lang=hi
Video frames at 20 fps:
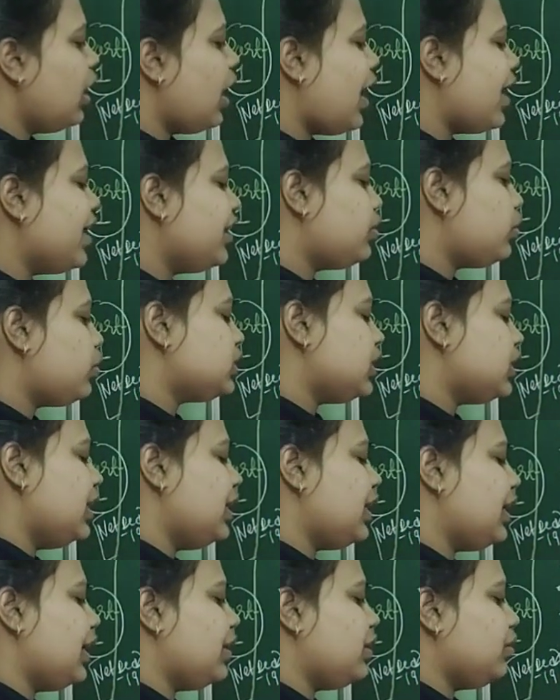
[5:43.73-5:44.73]

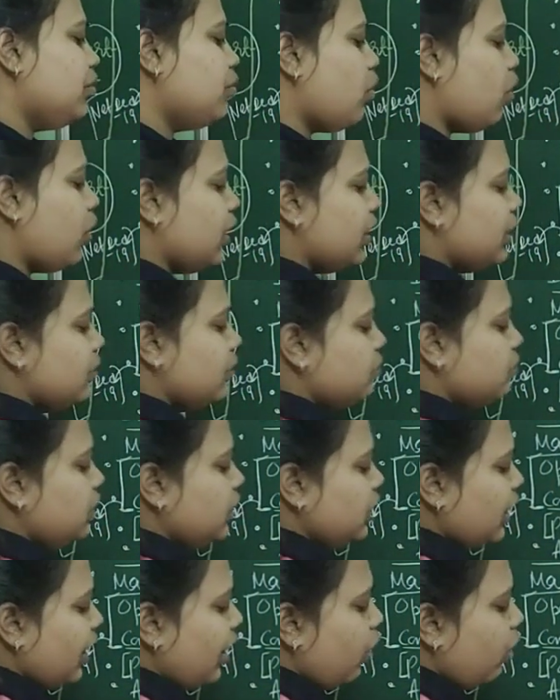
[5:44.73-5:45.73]
हाइड्रोजेनिक एटम मॉडल
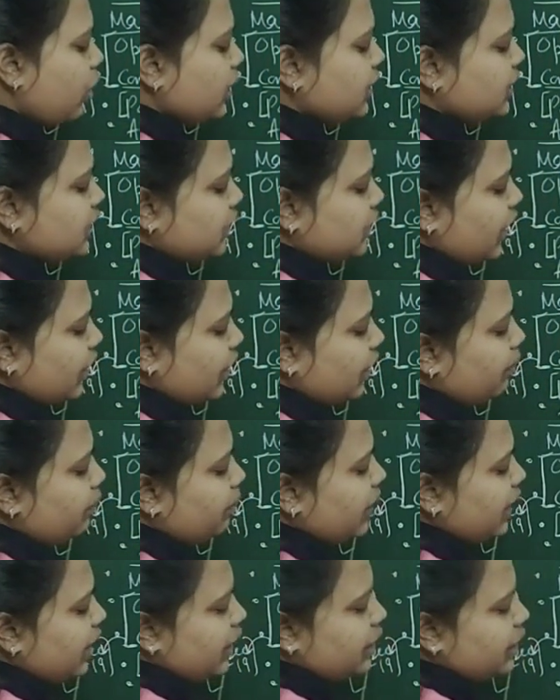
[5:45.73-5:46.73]
ठीक है और इसके
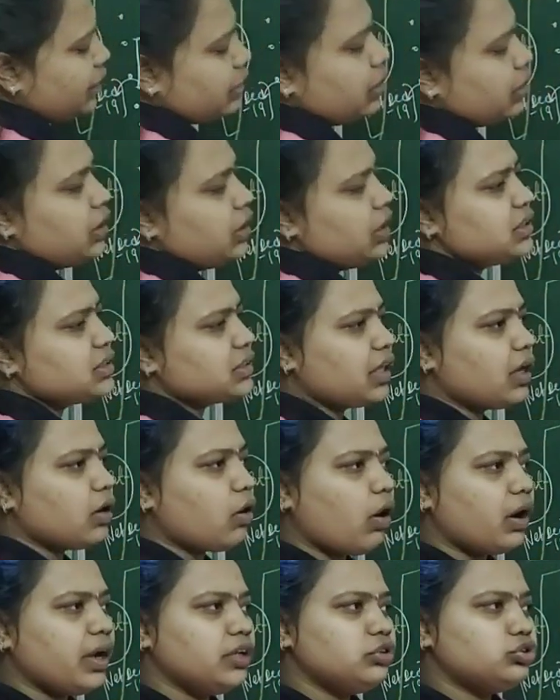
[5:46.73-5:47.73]
कंप्लीट इसके
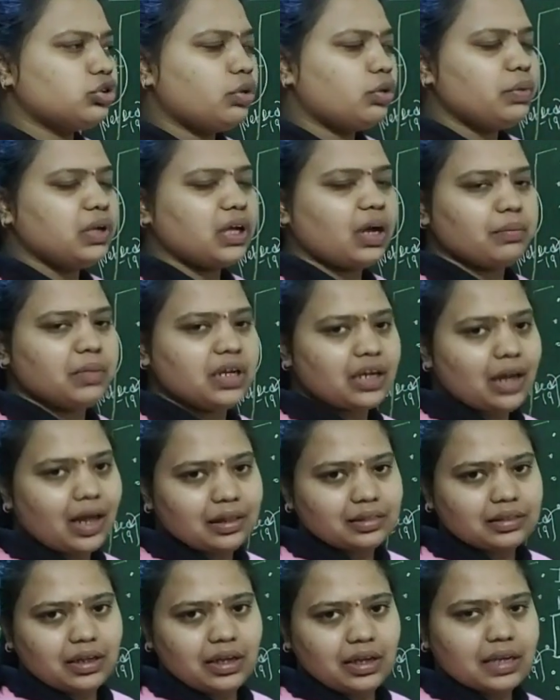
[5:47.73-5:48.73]
अकॉर्डिंग जो भी हम
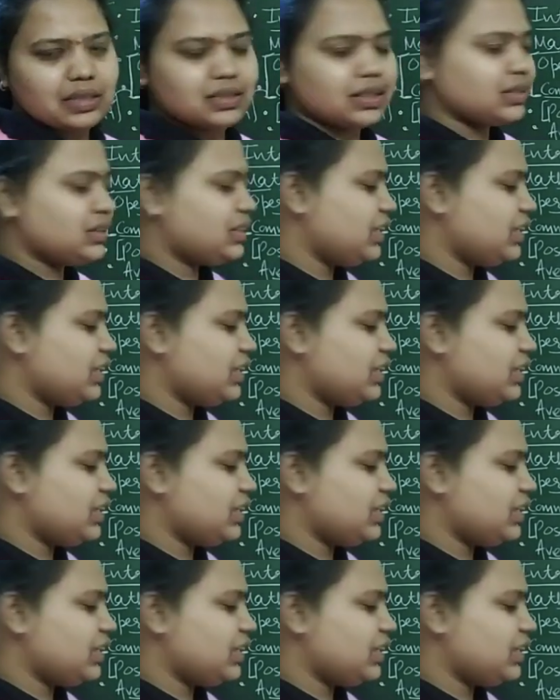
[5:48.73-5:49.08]
निकालते हैं इसका